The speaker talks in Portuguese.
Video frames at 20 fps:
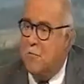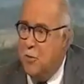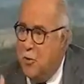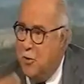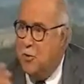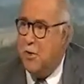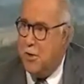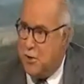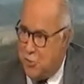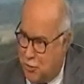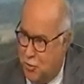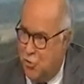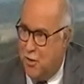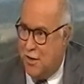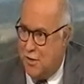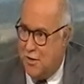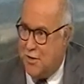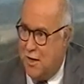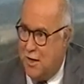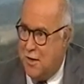noutras
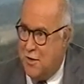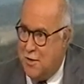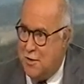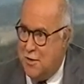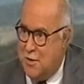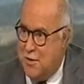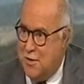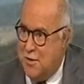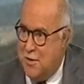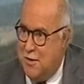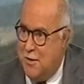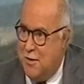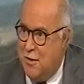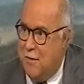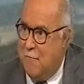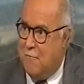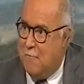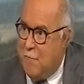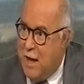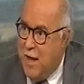coisas
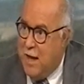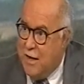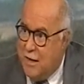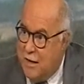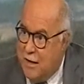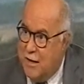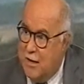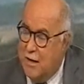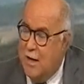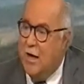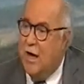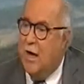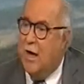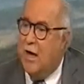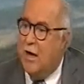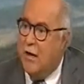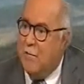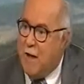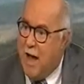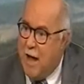para que
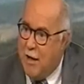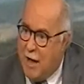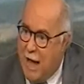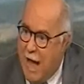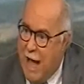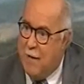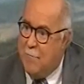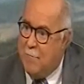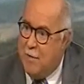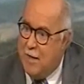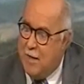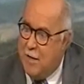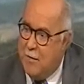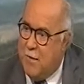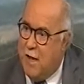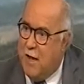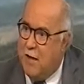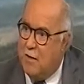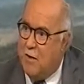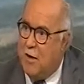
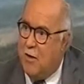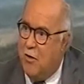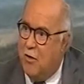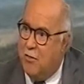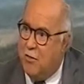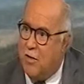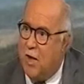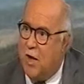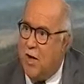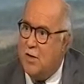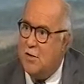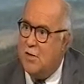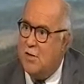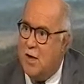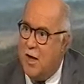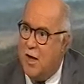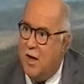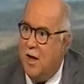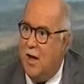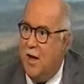rapidamente
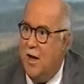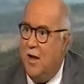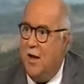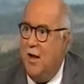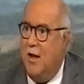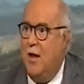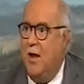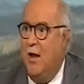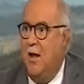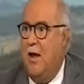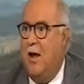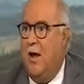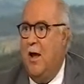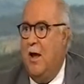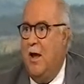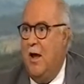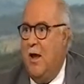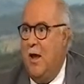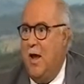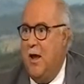aconteça
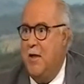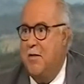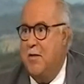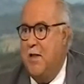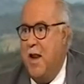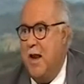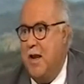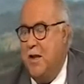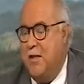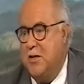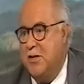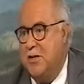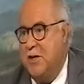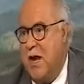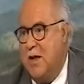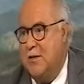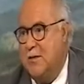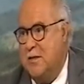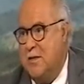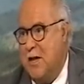a, eh, a entrega das
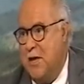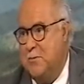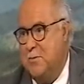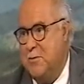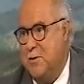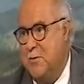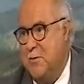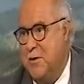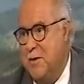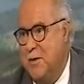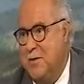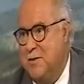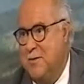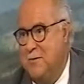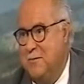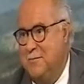casas às pessoas